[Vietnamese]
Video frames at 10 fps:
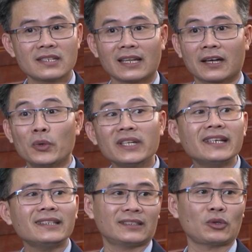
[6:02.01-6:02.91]
chất là khuyến
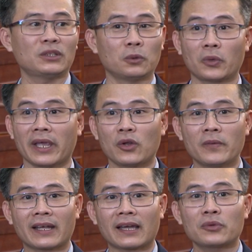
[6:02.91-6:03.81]
khích tuân thủ thuế
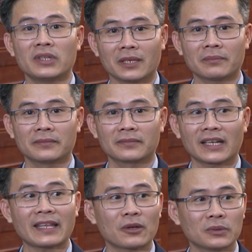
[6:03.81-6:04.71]
các cái doanh nghiệp,
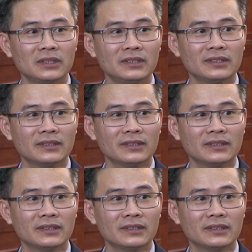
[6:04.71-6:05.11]
các nhà đầu tư.